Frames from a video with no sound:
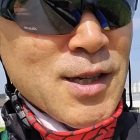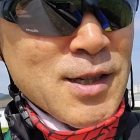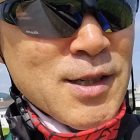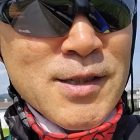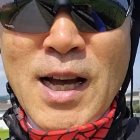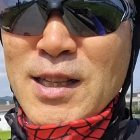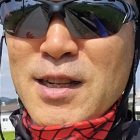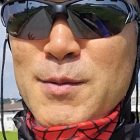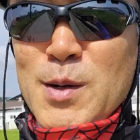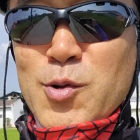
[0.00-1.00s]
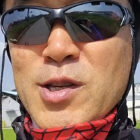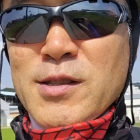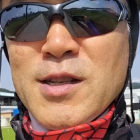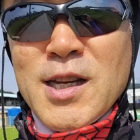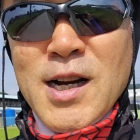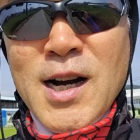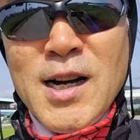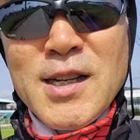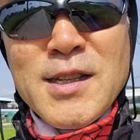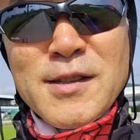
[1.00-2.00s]
예, 산 이름을
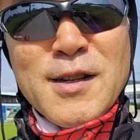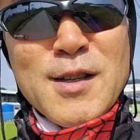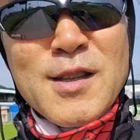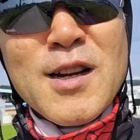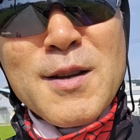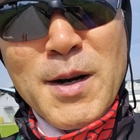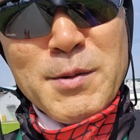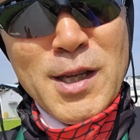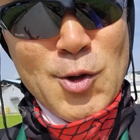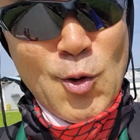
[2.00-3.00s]
붙였으니까 이것은 틀림없이